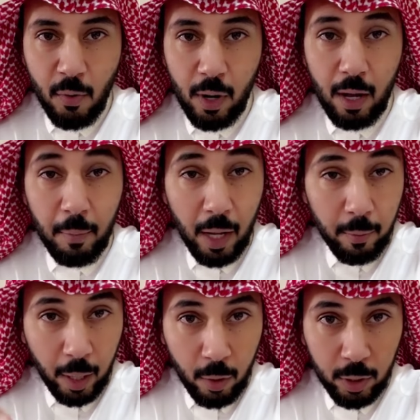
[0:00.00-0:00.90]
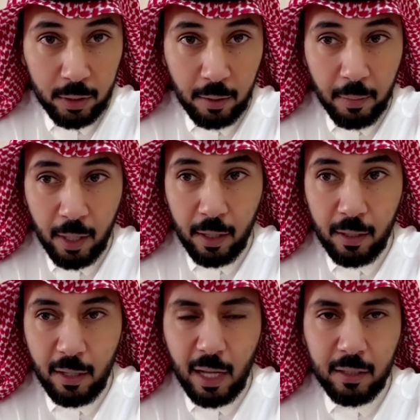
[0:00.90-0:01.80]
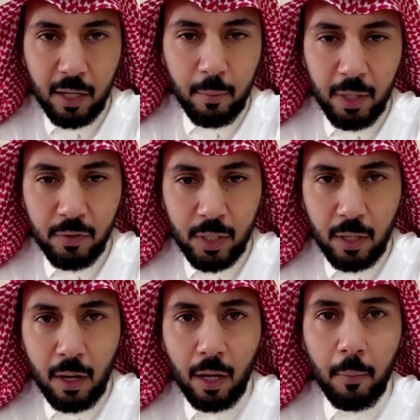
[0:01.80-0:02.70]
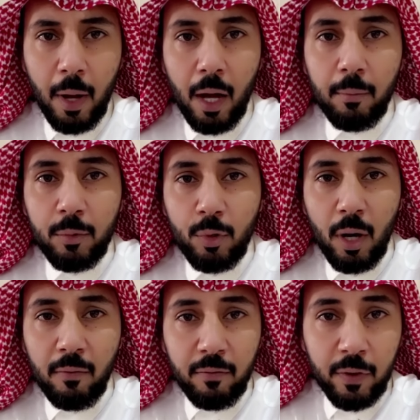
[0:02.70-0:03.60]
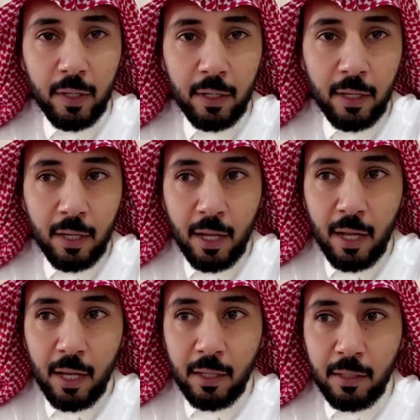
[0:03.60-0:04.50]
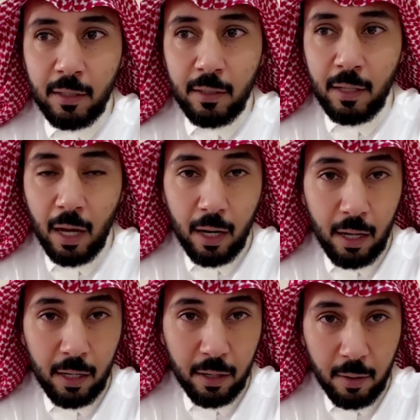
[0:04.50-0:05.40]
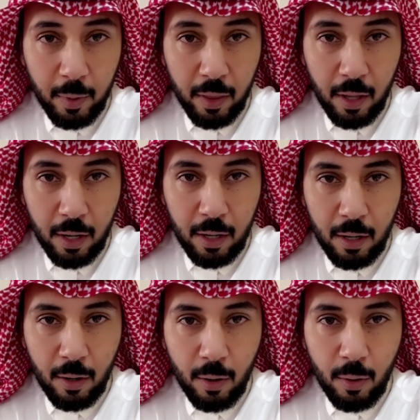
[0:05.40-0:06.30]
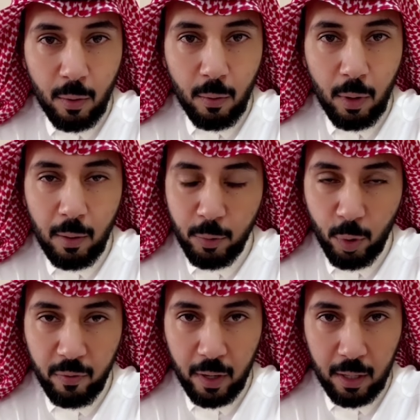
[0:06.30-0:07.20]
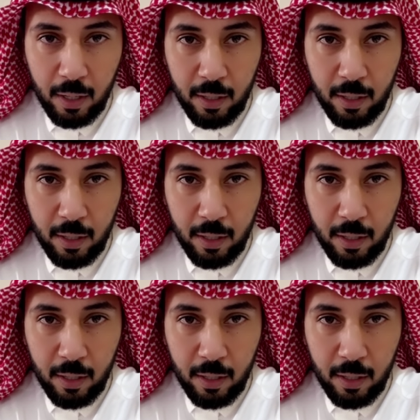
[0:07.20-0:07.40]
والأعمال بخواتيمها لا تحرم نفسك رغم عبد أنف دخل عليه رمضان ولم يغفر له